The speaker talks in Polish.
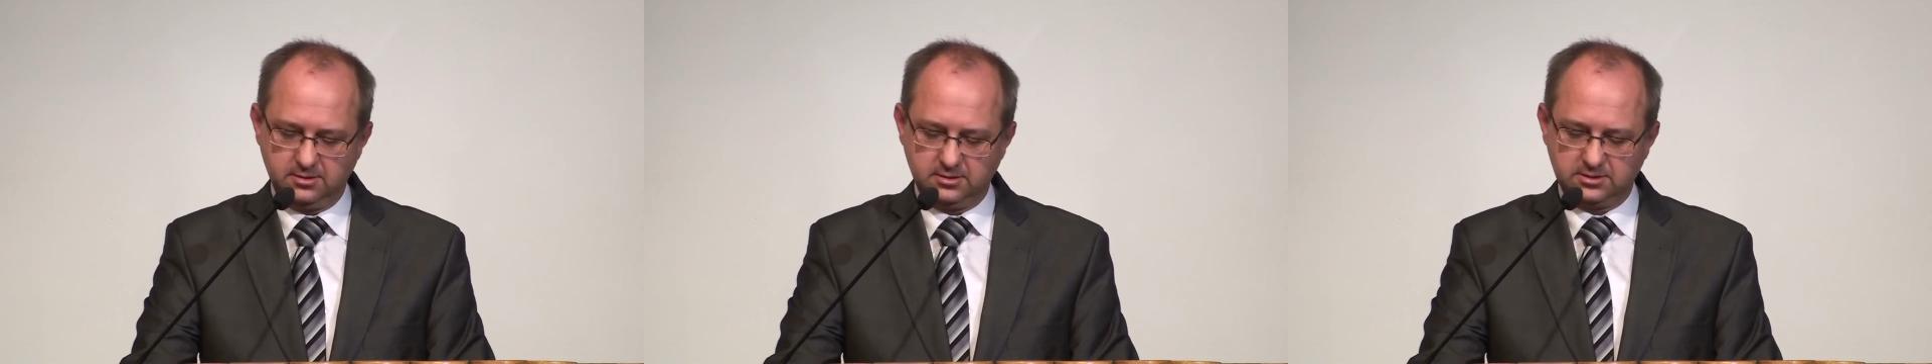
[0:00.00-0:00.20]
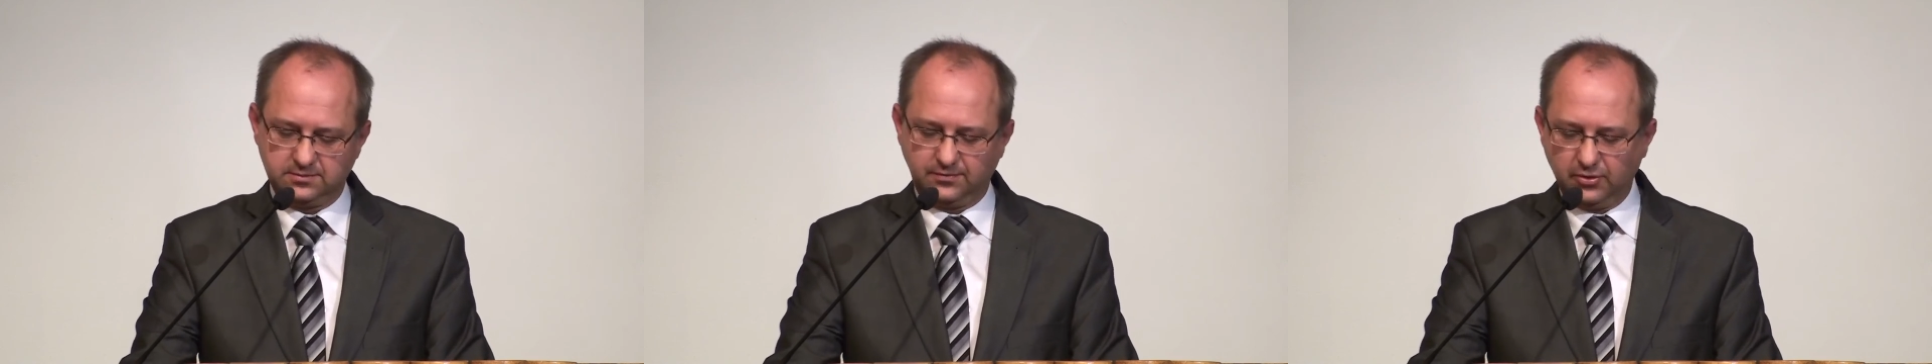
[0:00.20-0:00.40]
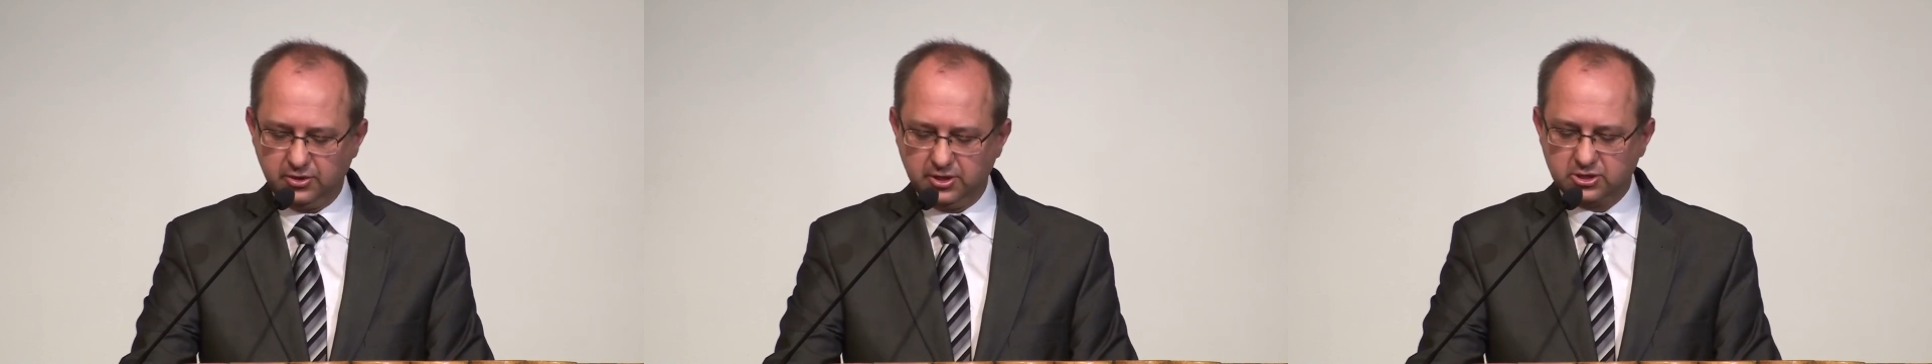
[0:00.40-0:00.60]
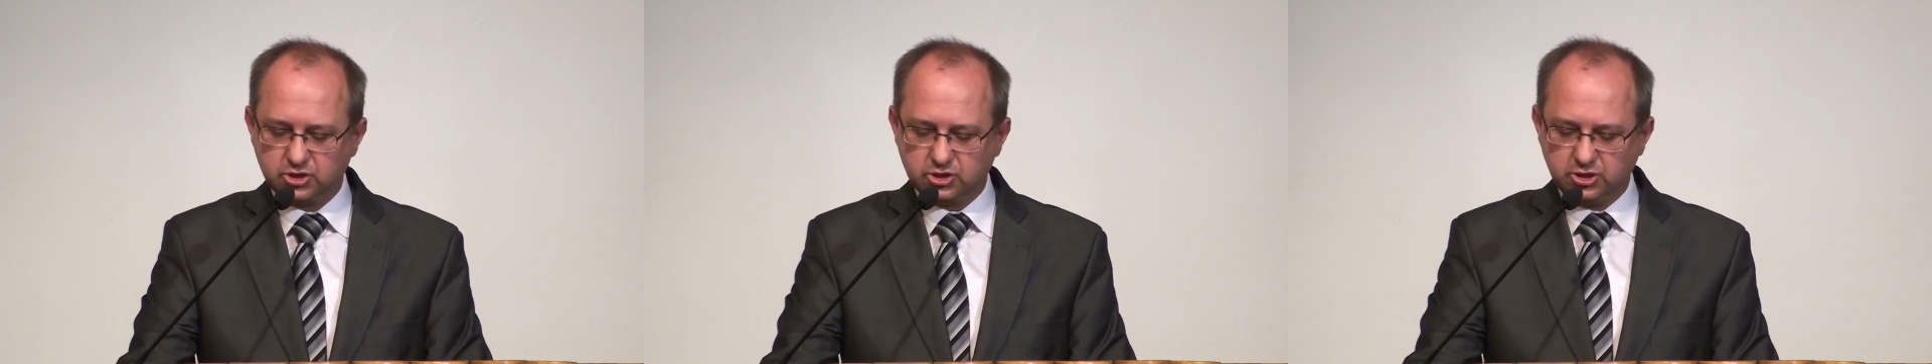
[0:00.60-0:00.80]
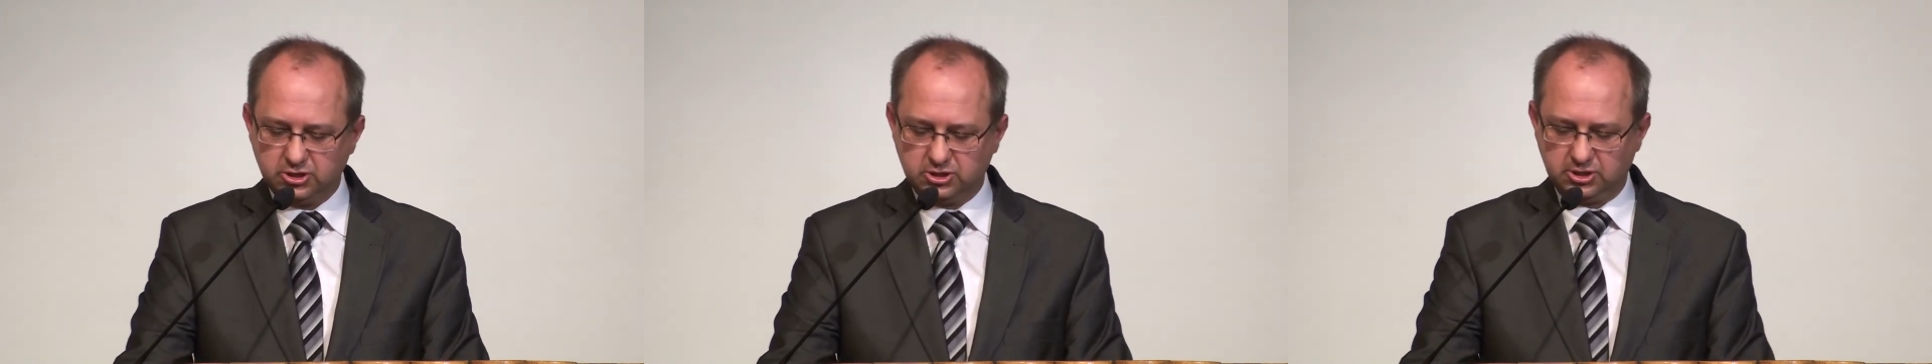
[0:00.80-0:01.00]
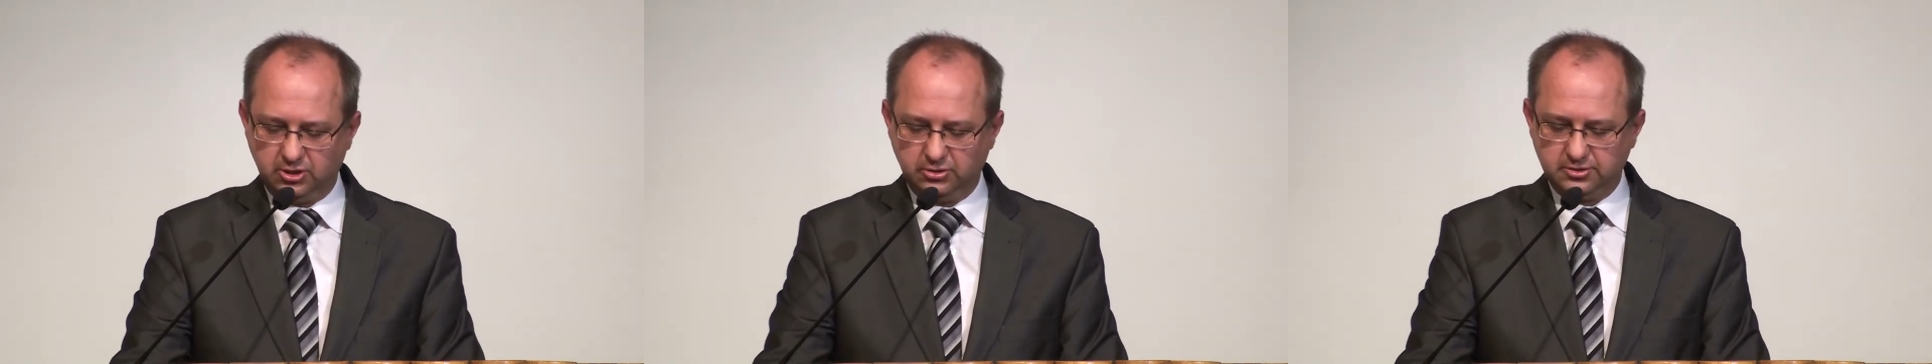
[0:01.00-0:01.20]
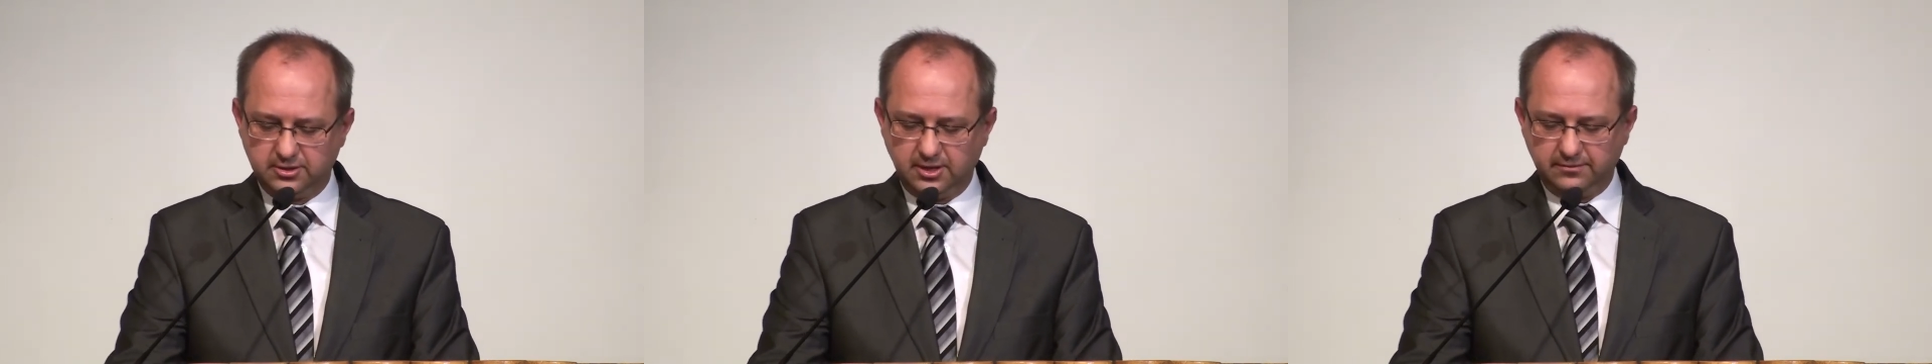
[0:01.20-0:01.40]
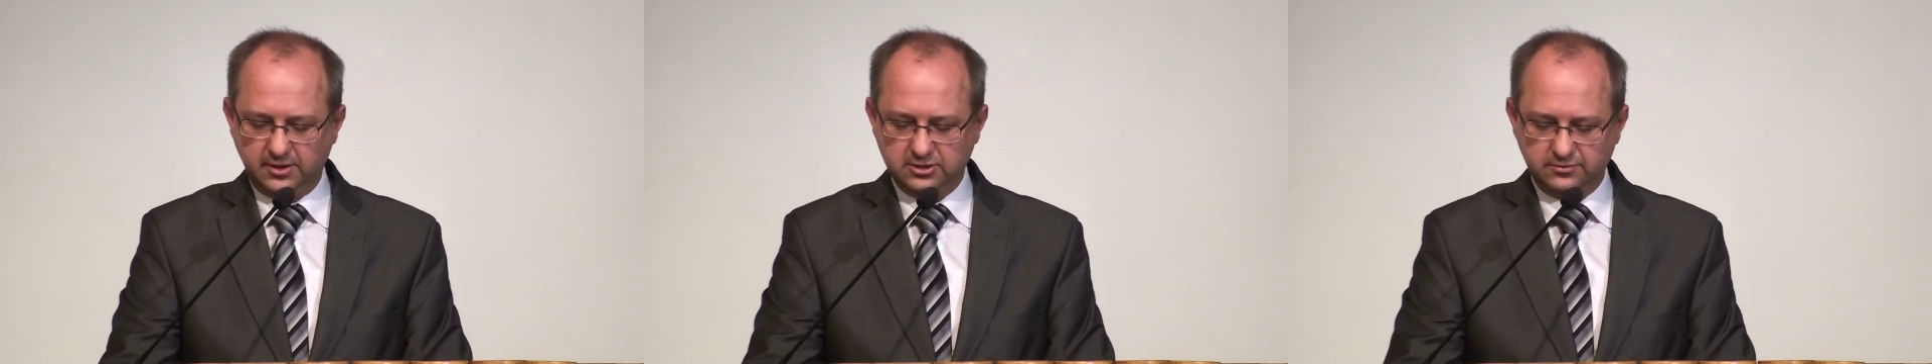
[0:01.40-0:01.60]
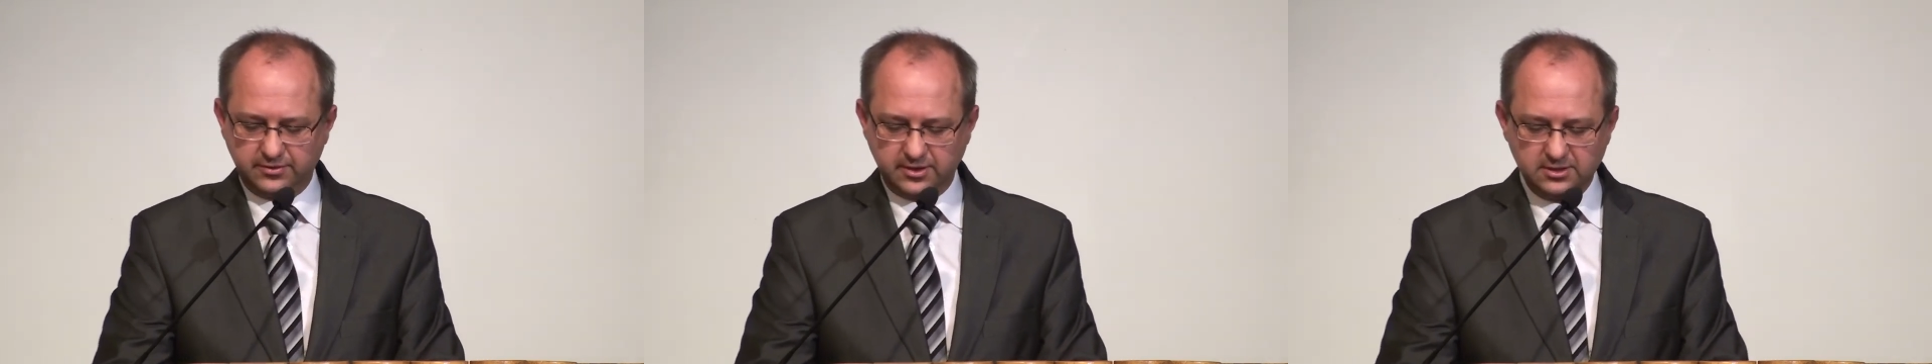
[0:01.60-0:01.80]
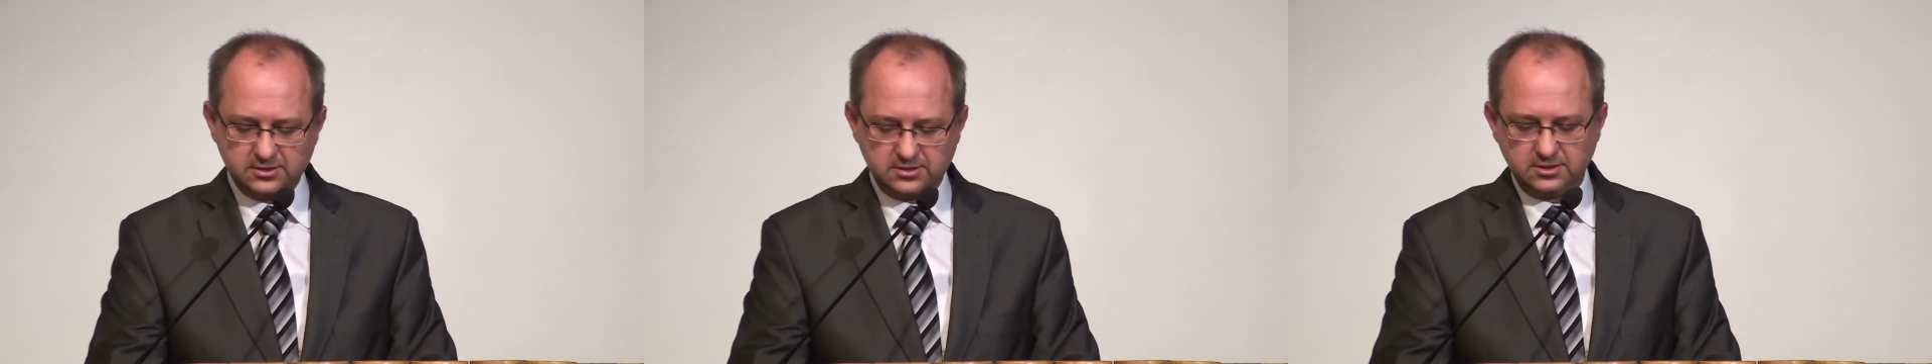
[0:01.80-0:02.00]
swoje życie oddawać w
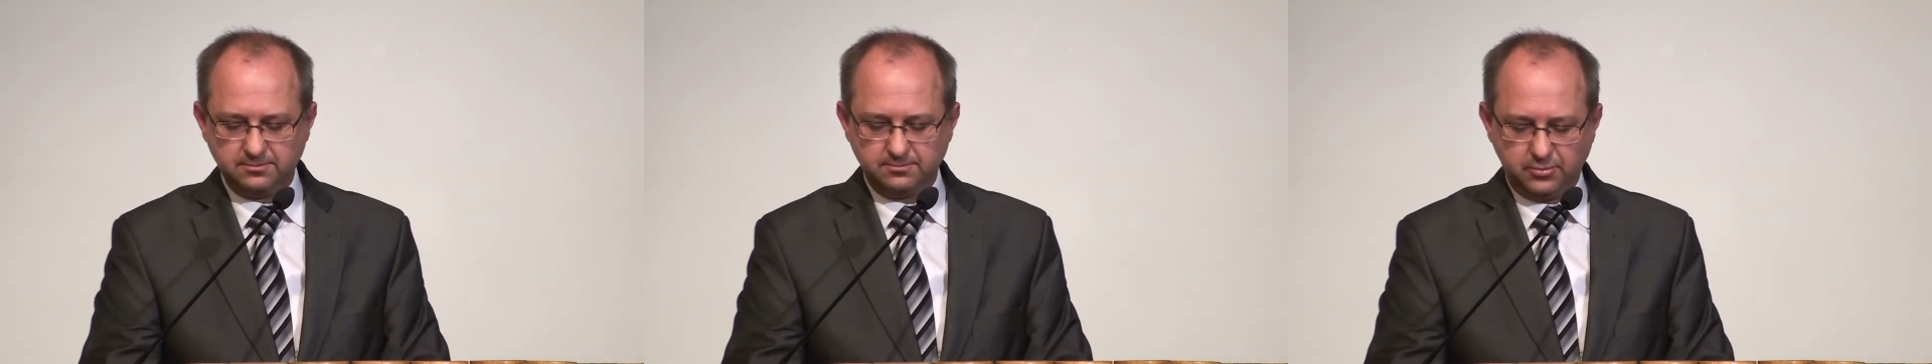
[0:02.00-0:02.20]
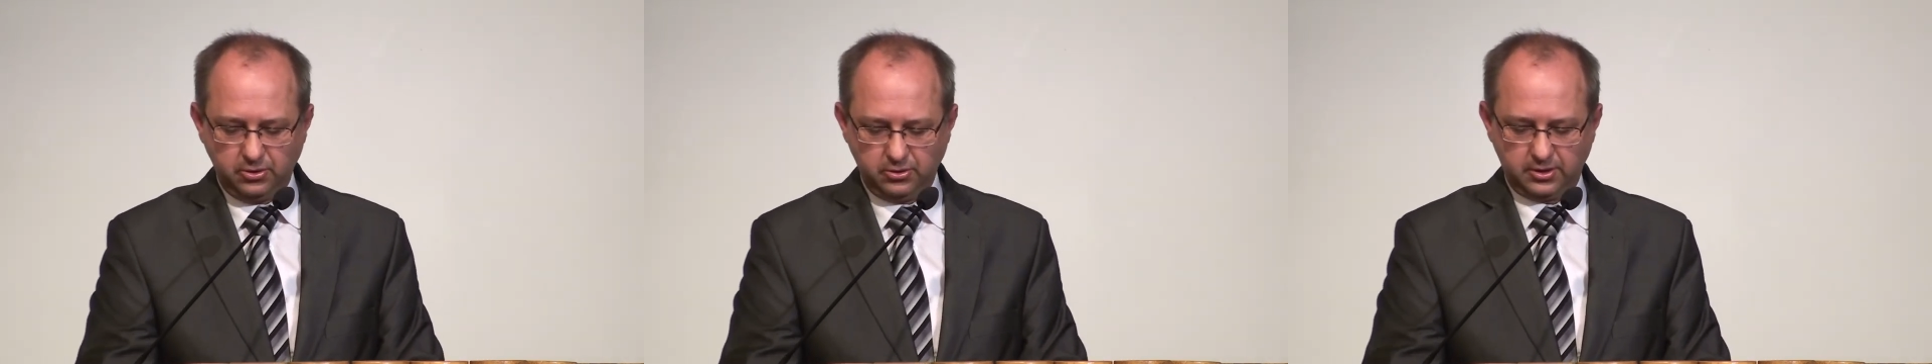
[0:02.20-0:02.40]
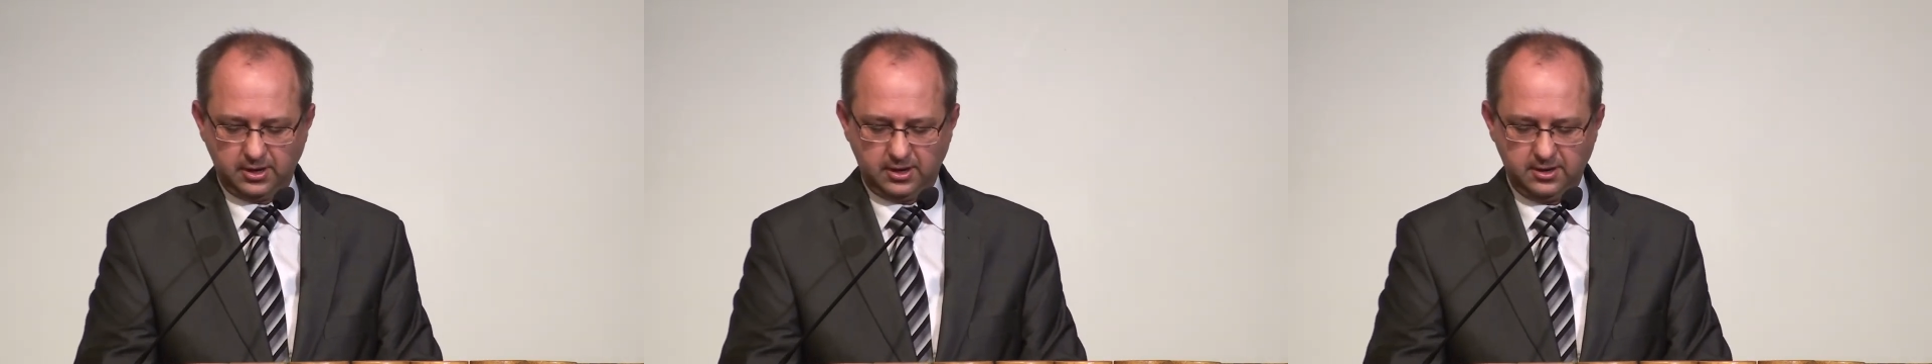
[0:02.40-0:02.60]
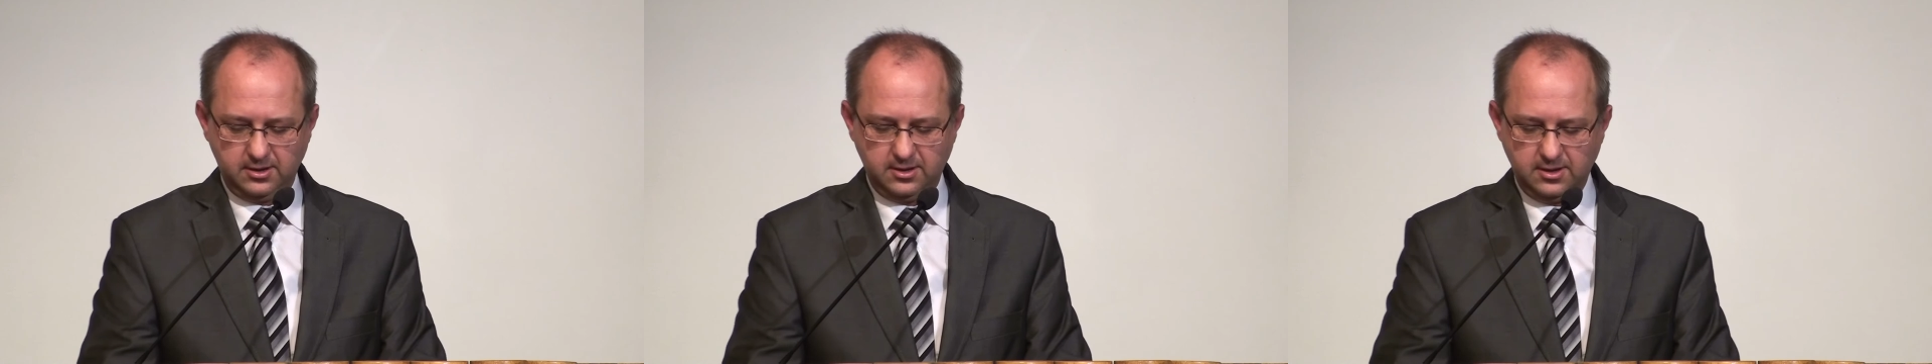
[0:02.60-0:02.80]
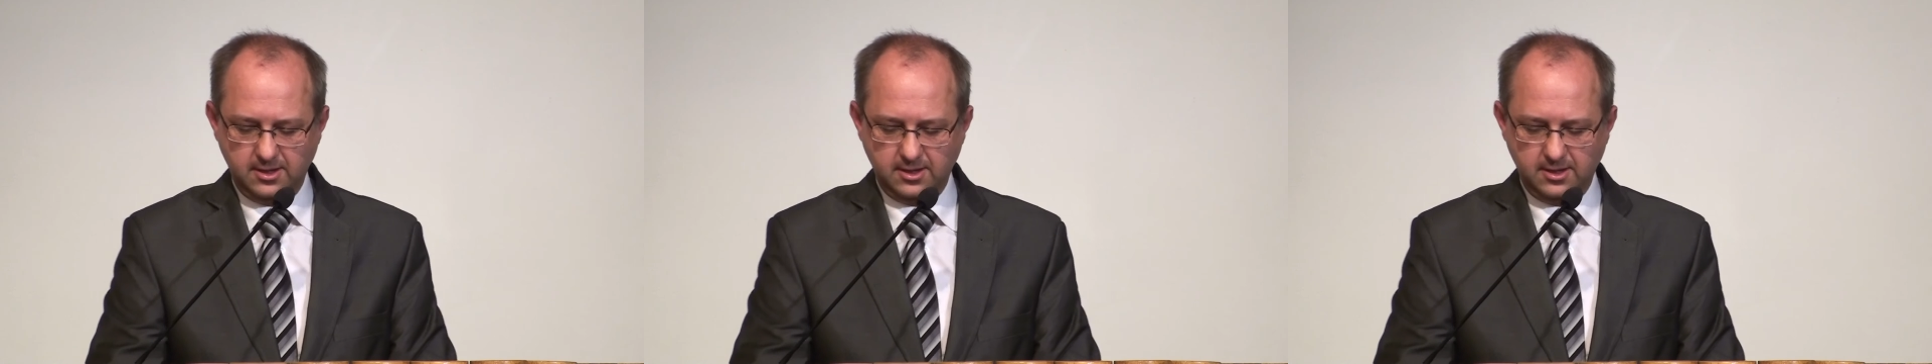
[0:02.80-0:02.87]
ręce Boga,